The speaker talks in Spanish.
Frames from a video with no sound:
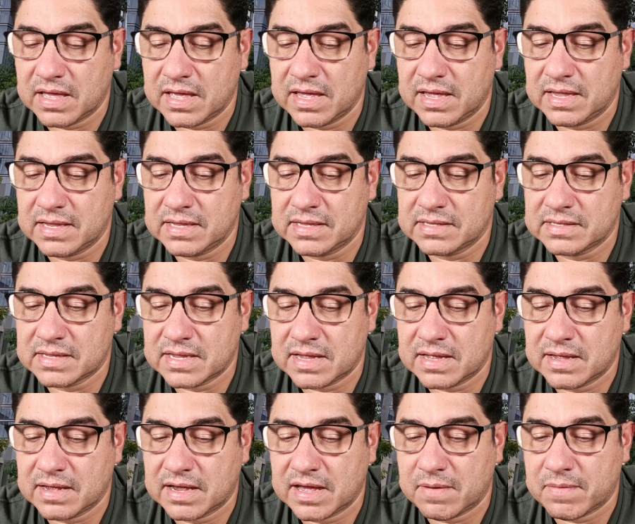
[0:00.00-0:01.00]

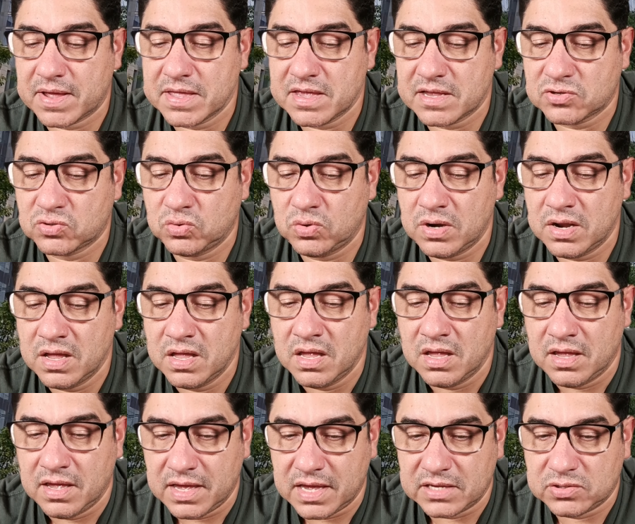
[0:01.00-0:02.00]
esta cabaña azul
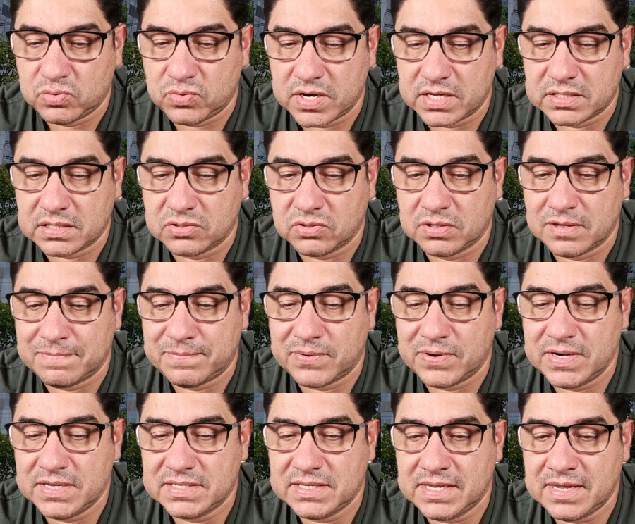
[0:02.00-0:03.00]
es una estación de
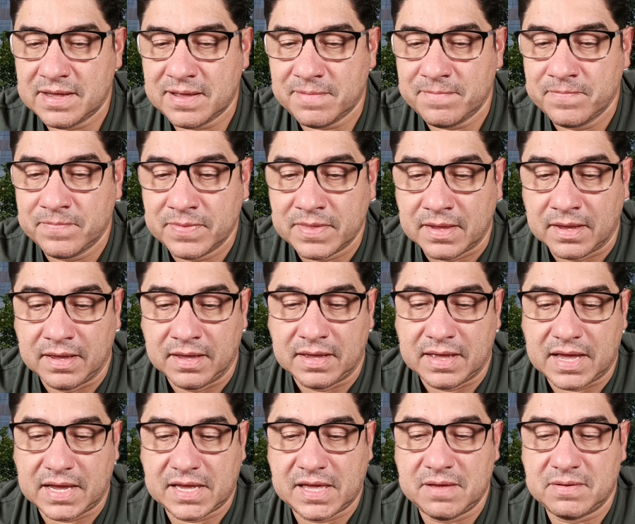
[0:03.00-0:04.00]
policía.
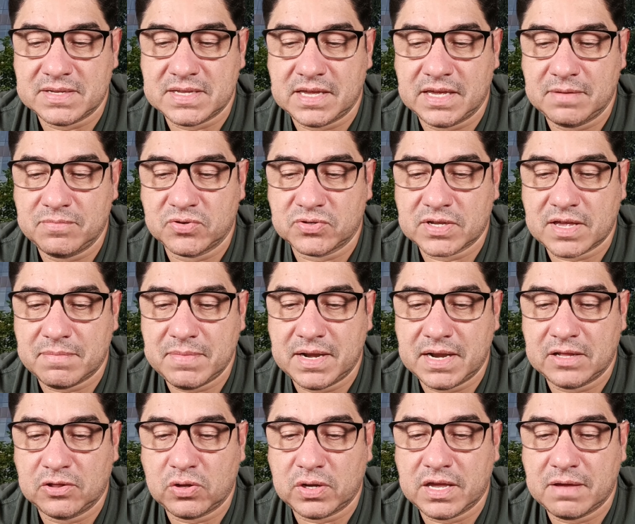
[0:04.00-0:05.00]
Aquí seguimos
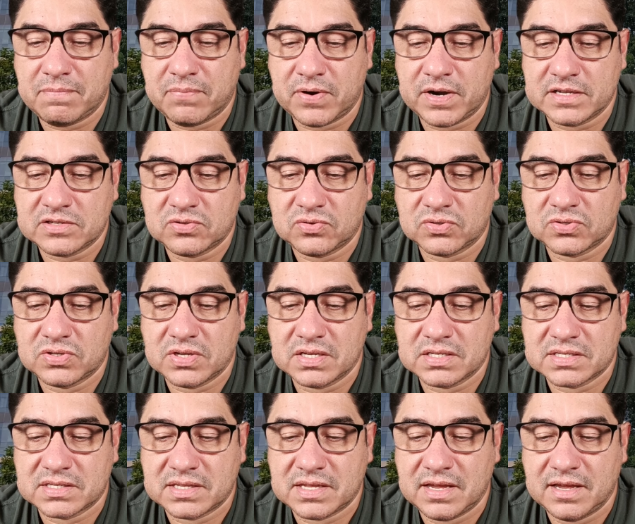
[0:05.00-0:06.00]
caminando aquí por estos
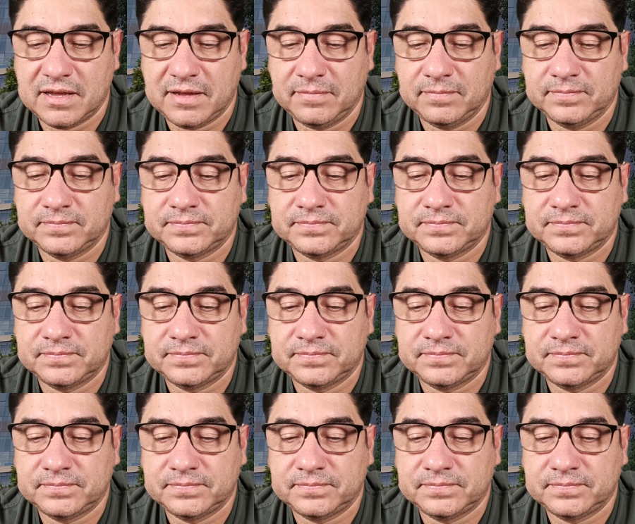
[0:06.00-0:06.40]
este,